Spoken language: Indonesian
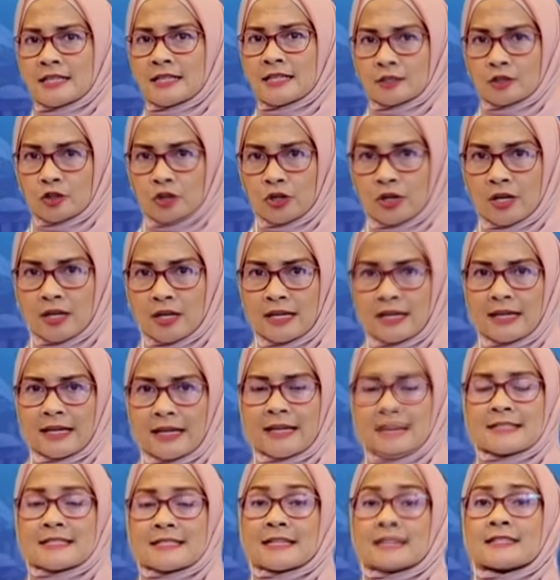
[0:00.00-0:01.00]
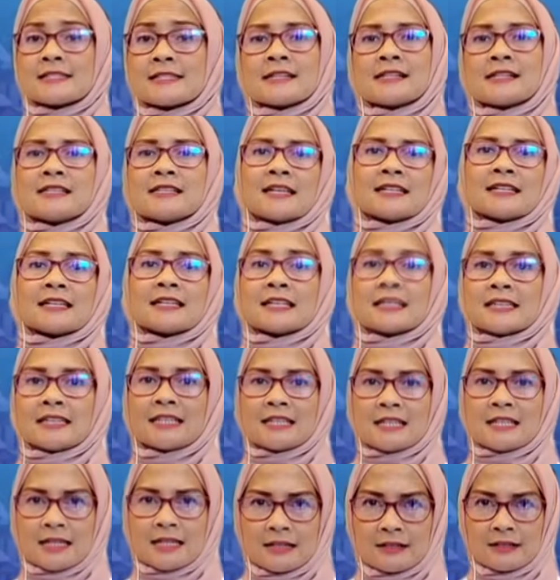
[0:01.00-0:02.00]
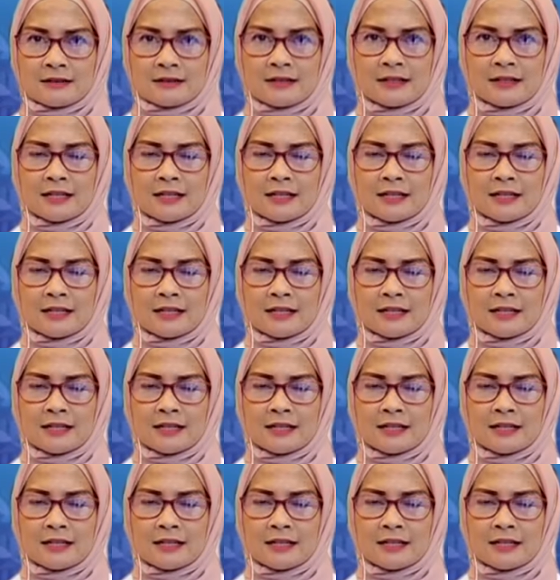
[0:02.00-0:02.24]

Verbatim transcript: sektor esensial dan kritikal.